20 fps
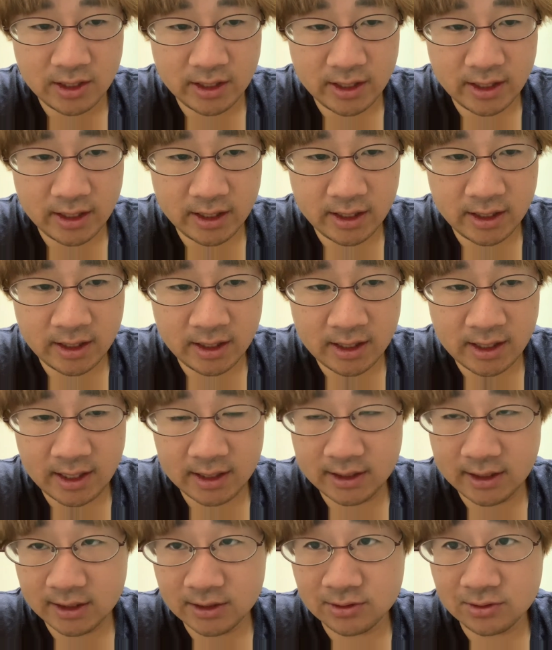えー、回
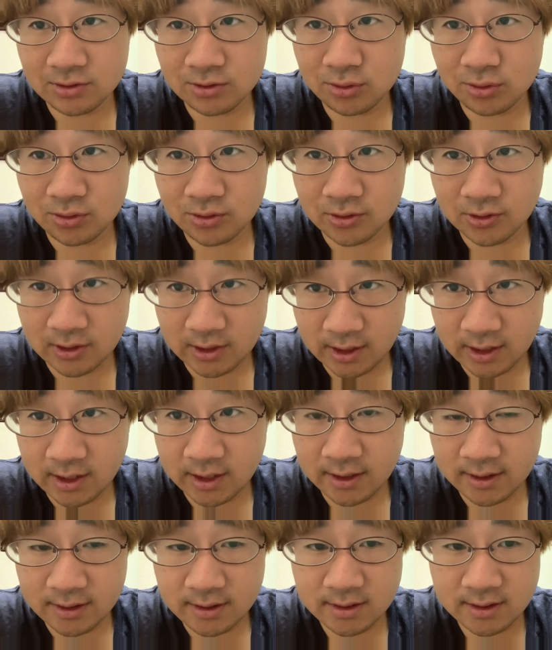転数取っ
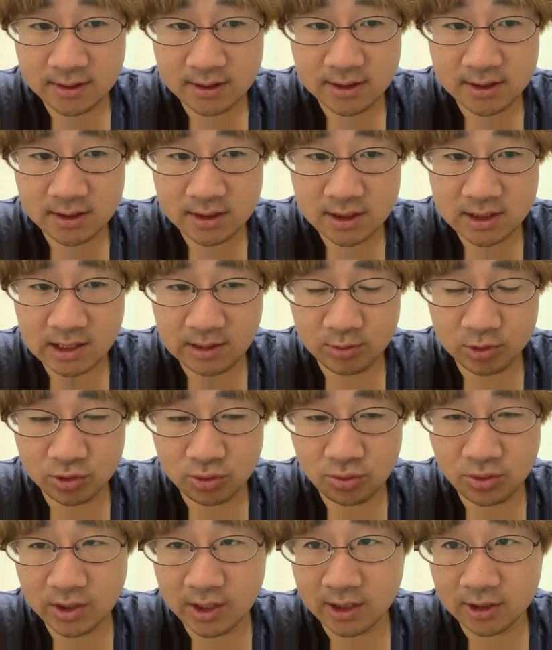て、しかも
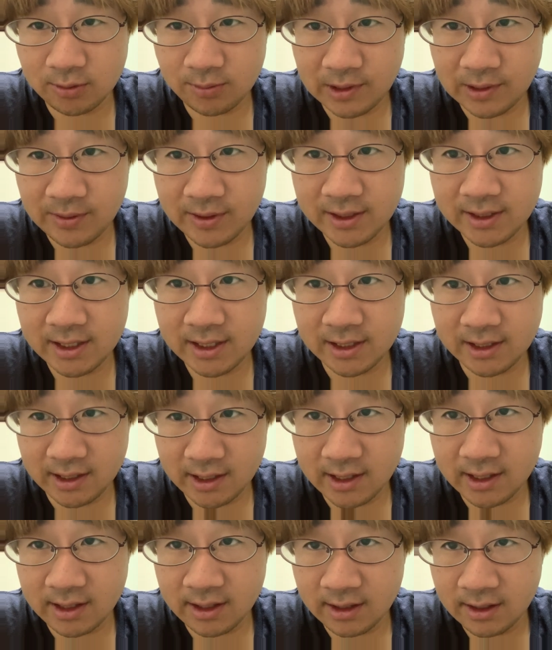とおかだと回んないん
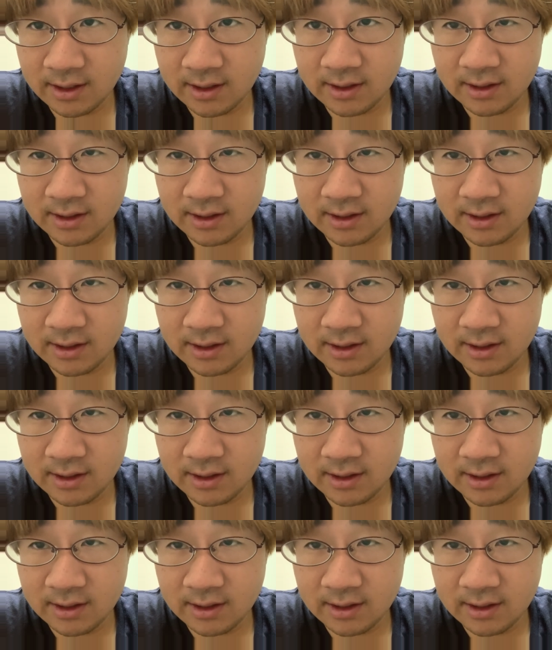で、